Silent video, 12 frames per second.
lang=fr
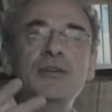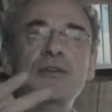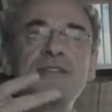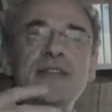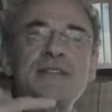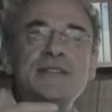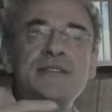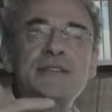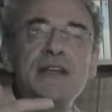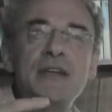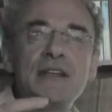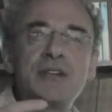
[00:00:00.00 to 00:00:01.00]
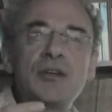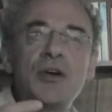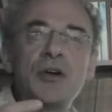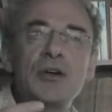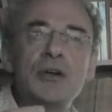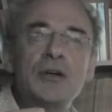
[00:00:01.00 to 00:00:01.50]
de cette idée
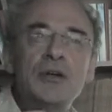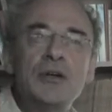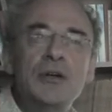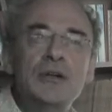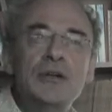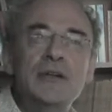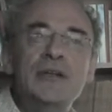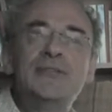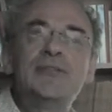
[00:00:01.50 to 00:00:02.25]
que il